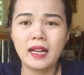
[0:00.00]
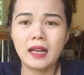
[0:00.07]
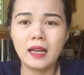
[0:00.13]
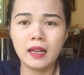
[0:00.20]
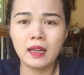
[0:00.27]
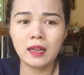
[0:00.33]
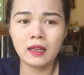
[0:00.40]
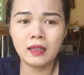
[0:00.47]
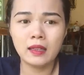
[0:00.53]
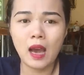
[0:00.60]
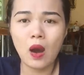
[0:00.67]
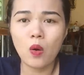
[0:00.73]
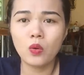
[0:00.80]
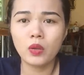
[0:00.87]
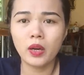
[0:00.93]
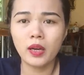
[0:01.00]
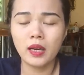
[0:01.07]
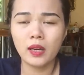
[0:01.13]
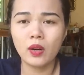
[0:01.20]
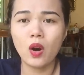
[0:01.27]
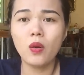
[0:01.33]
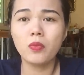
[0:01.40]
ờ, dầu thôi
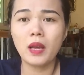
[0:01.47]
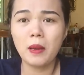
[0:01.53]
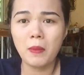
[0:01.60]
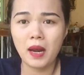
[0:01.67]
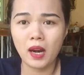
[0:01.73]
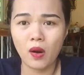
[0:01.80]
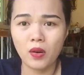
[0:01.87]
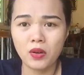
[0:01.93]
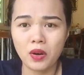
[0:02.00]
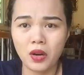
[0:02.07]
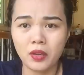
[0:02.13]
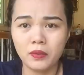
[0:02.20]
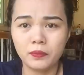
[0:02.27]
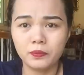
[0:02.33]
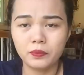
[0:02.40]
là đốt thấy bà nội rồi